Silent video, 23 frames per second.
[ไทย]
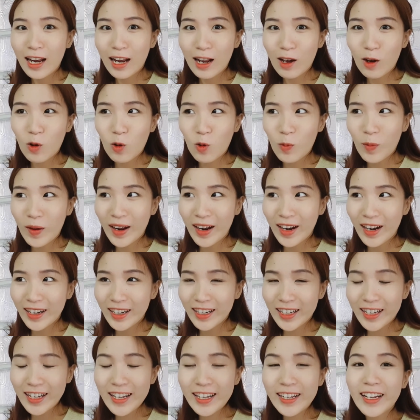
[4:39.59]
เรามา
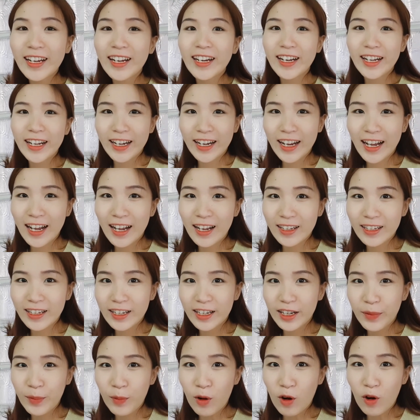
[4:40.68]
ที่คลินิกค่ะคลิ
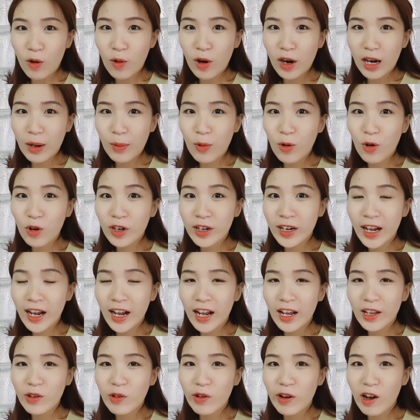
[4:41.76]
นิกหมอวรพจน์นะ
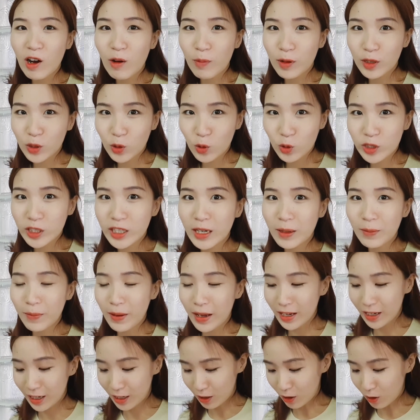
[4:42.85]
คะอยู่แถวประตูเชียงให
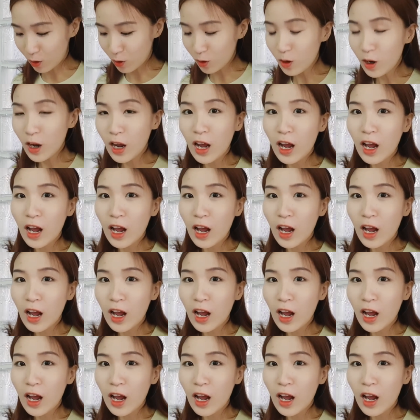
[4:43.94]
ม่เนาะ